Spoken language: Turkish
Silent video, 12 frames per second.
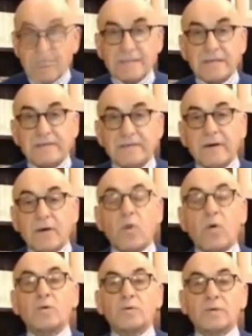Rize ve
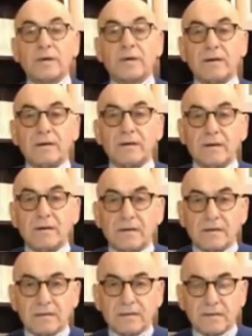Ordu'da
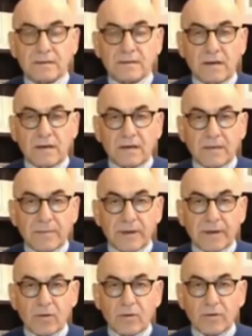e,
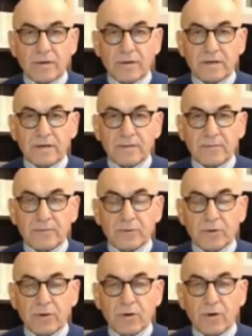AKP kongreleri
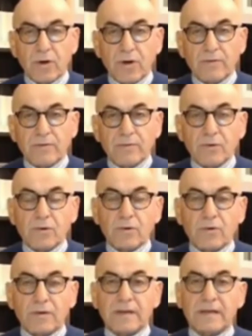yapılıyor ve bu
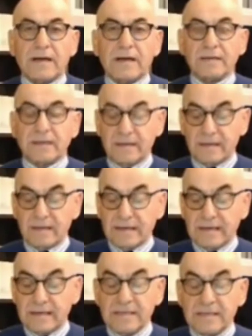kongrelerde
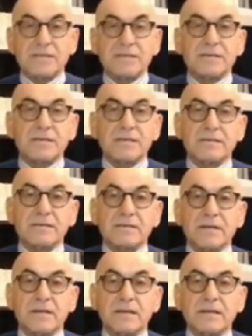hiç
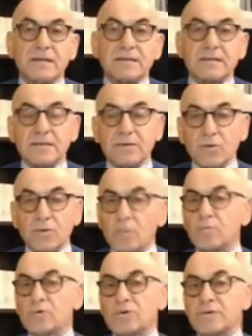salgın hastalık
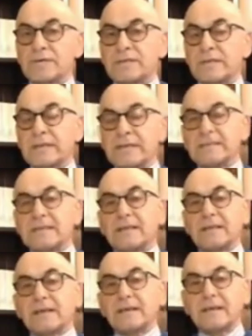yokmuşçasına
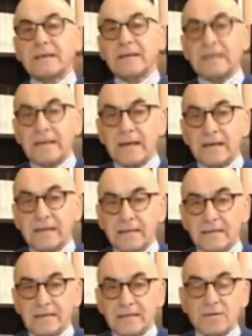insanlar yan
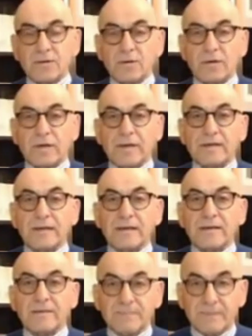yana diziliyorlar
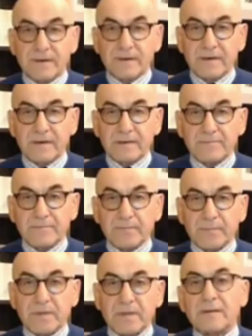ve
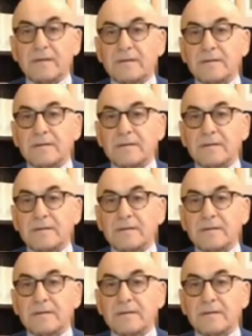e,